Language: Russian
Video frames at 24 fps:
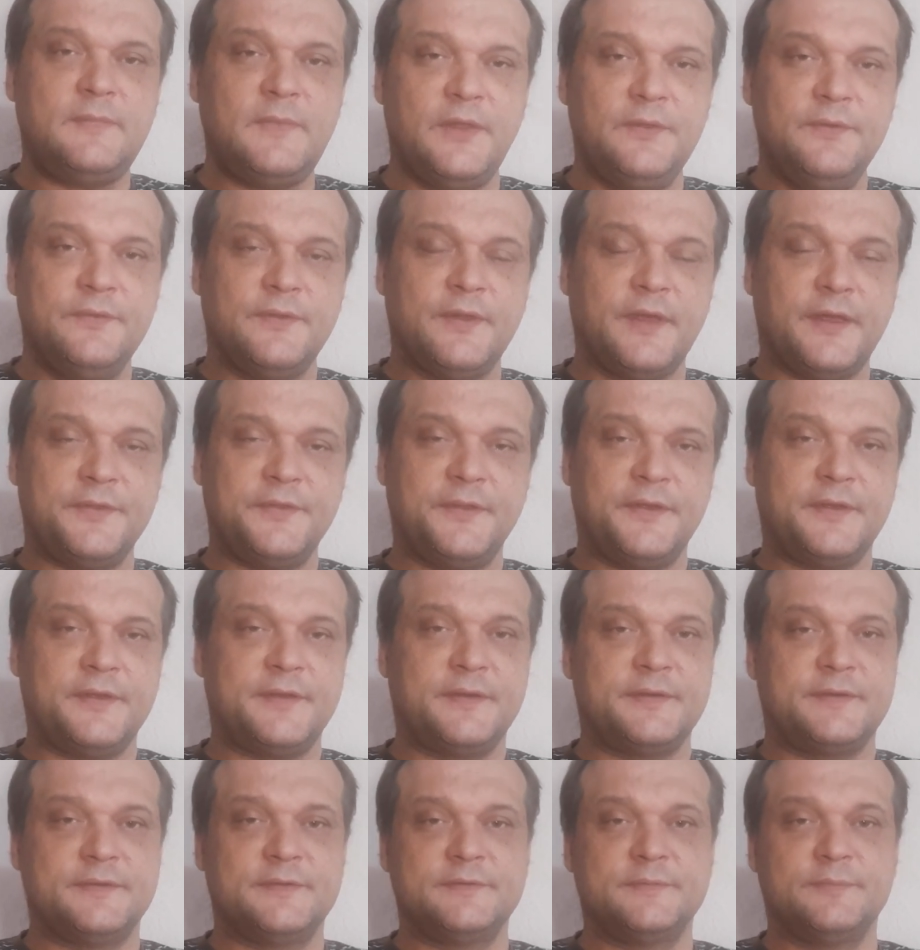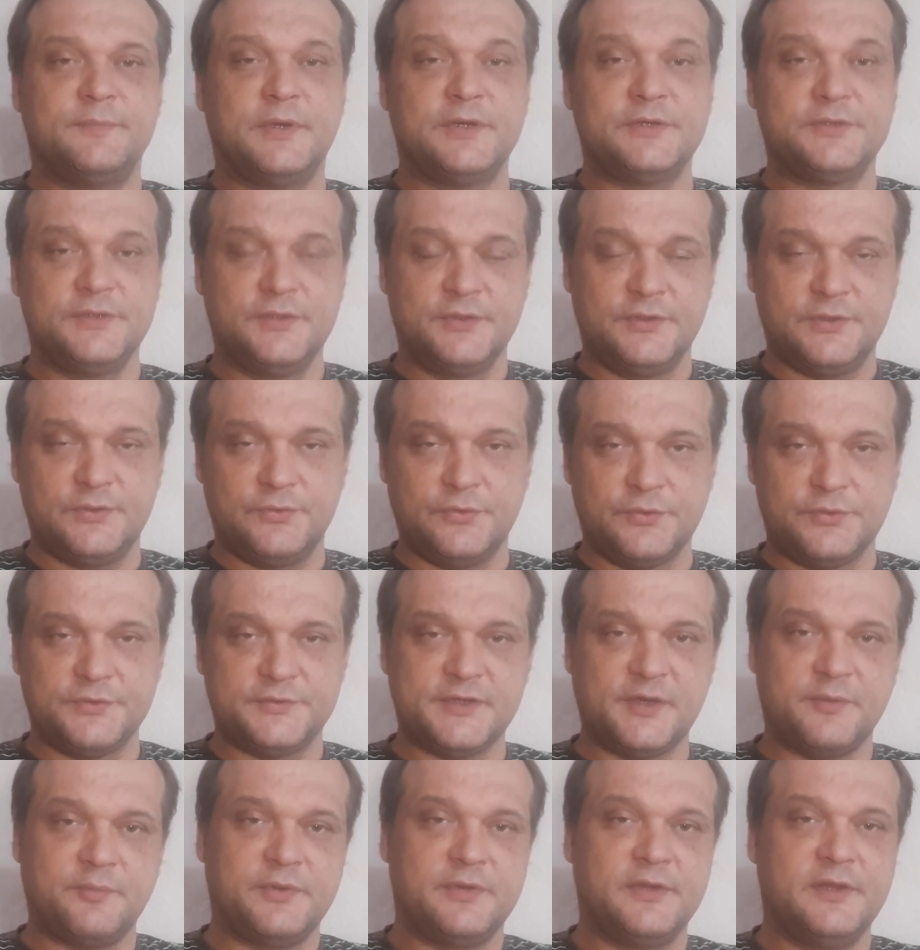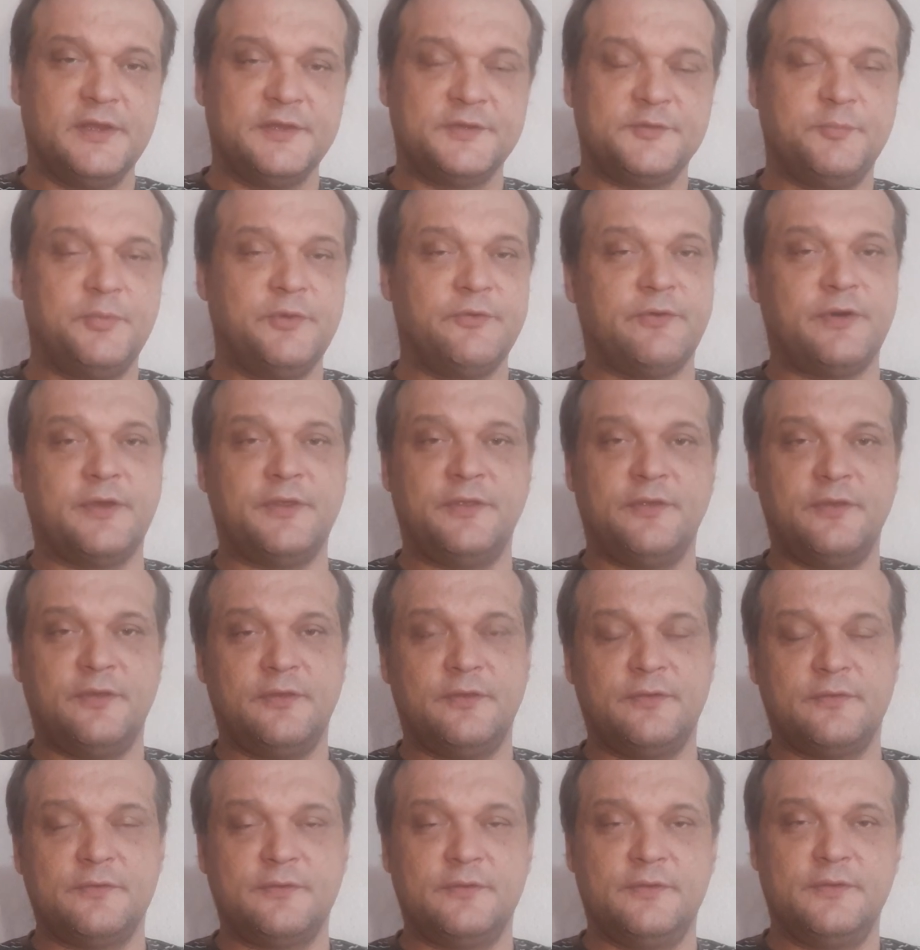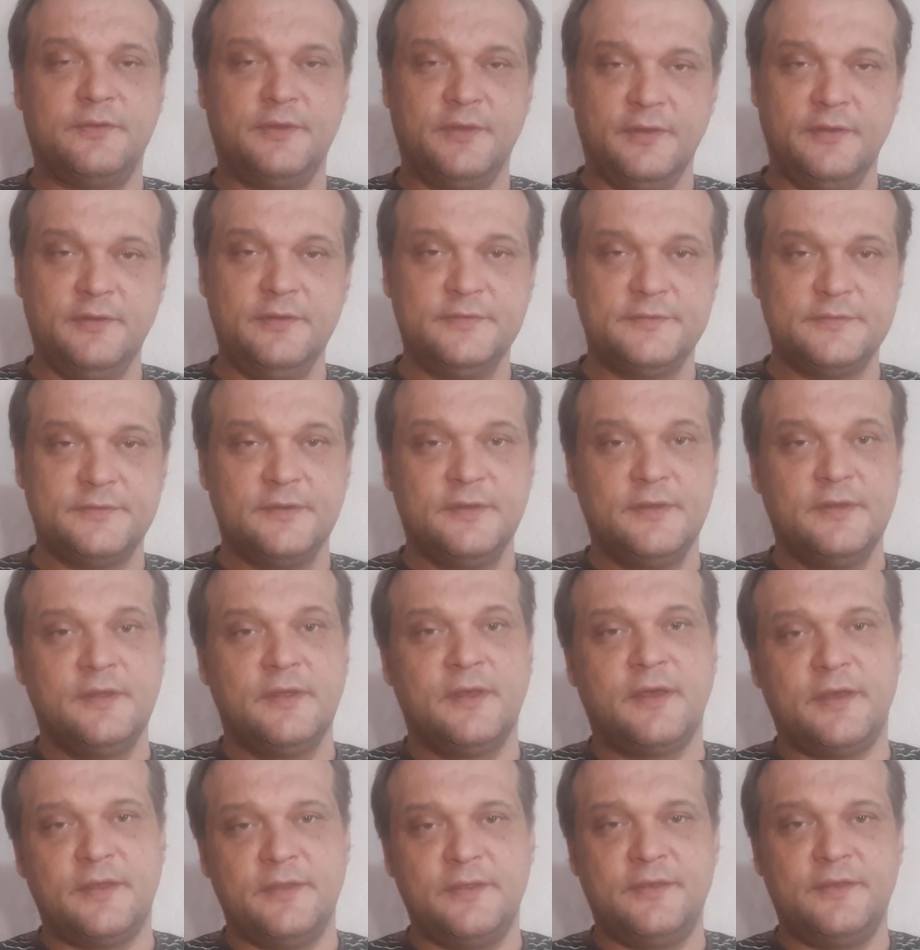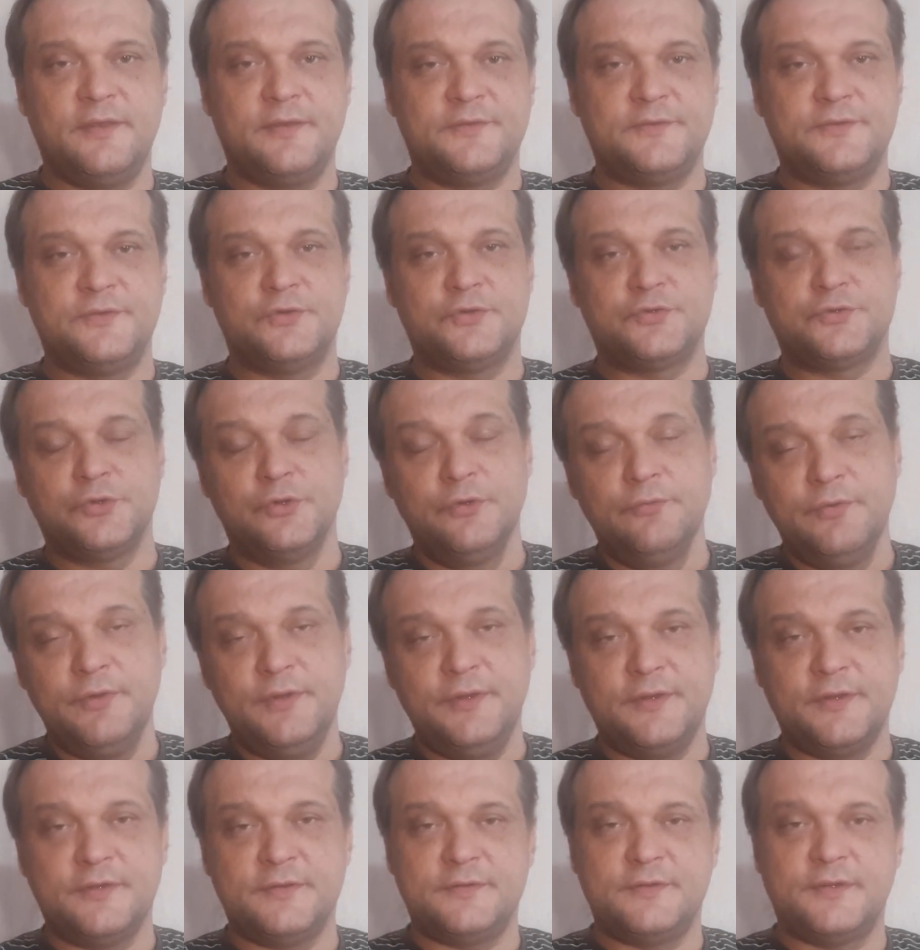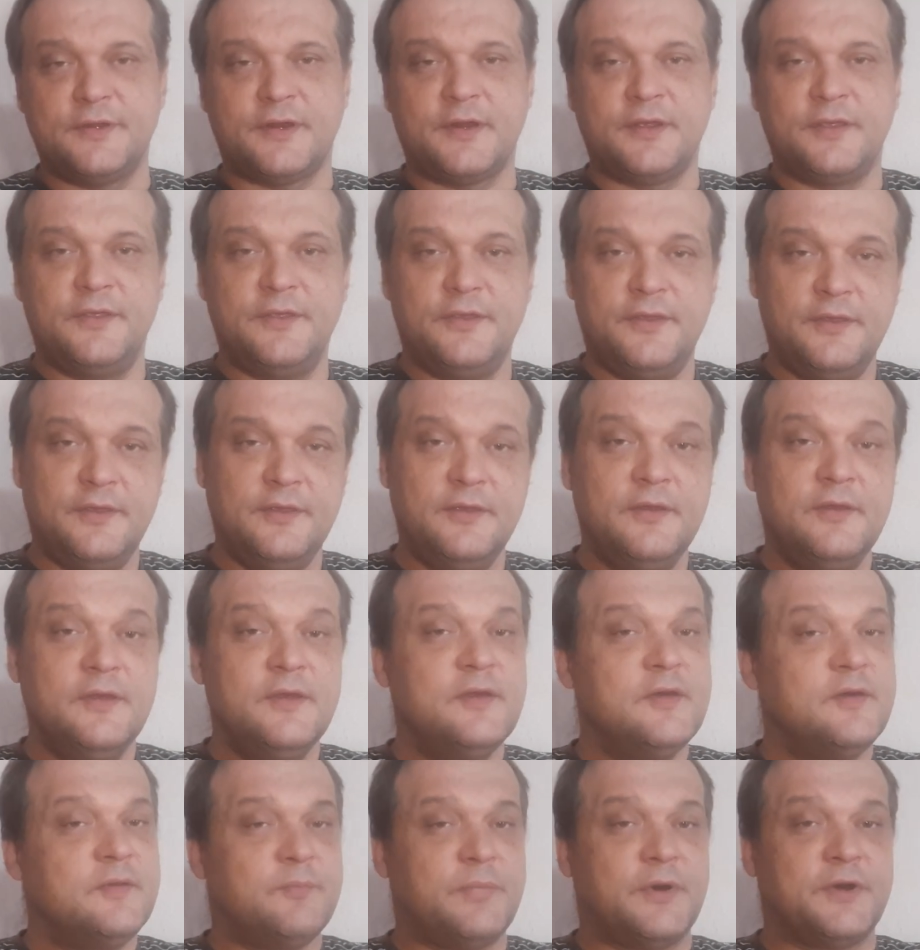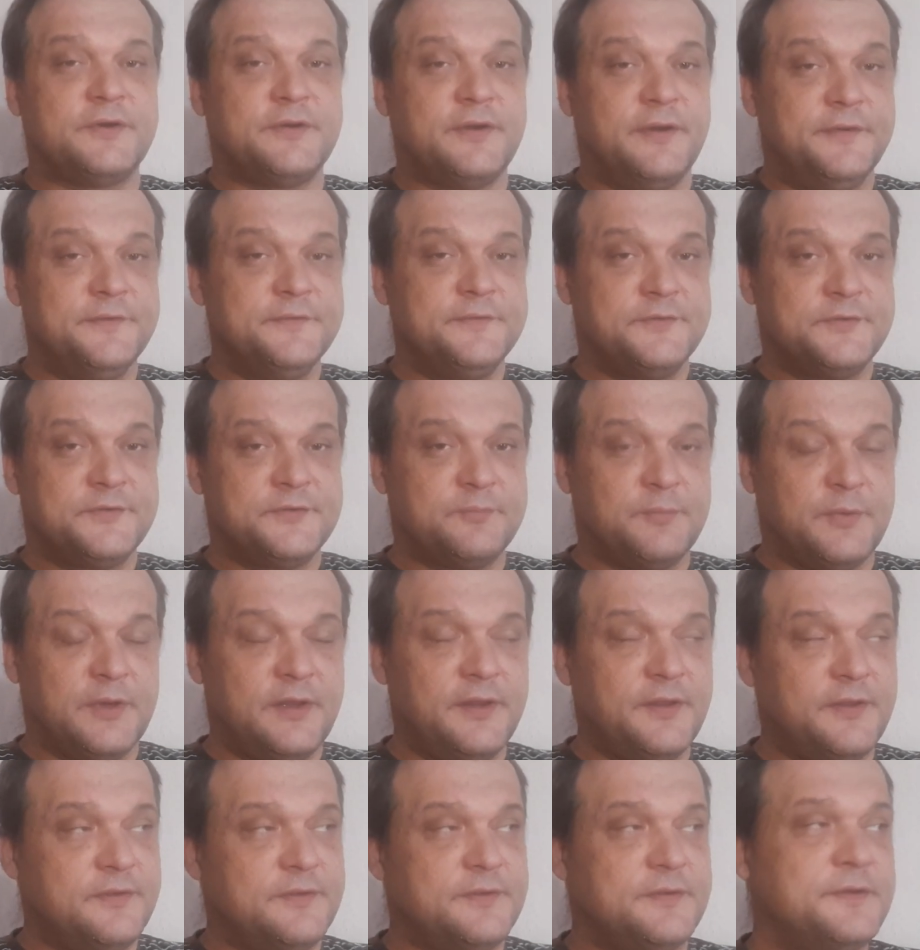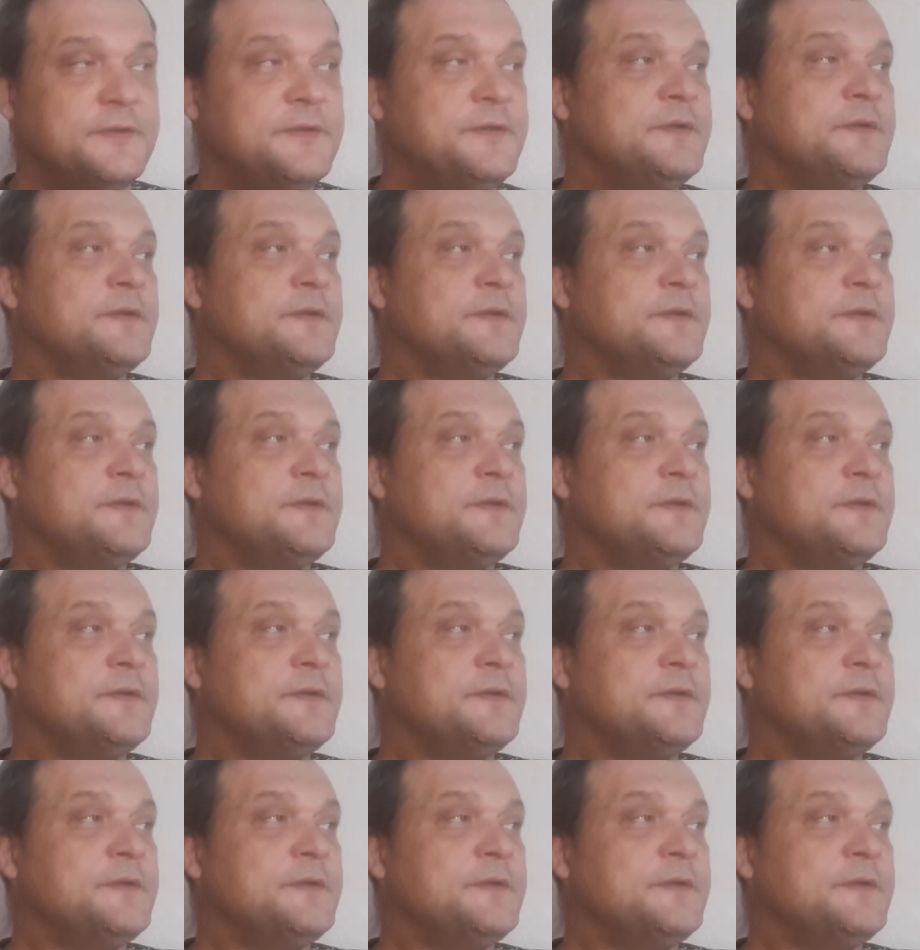надо машинка тоже самое для сбивания гильз, они есть дешевые, есть дорогие, пожалуйста, смолите.